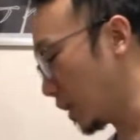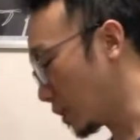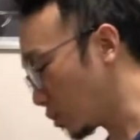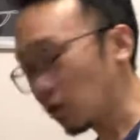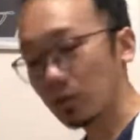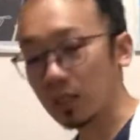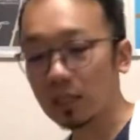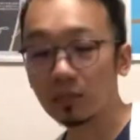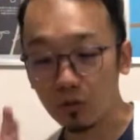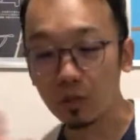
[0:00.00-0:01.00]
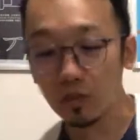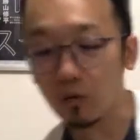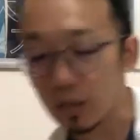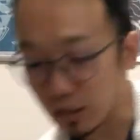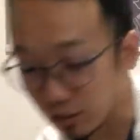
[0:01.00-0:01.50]
えっと写真撮ってよ
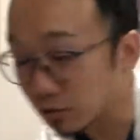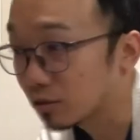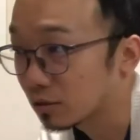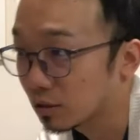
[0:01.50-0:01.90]
かったです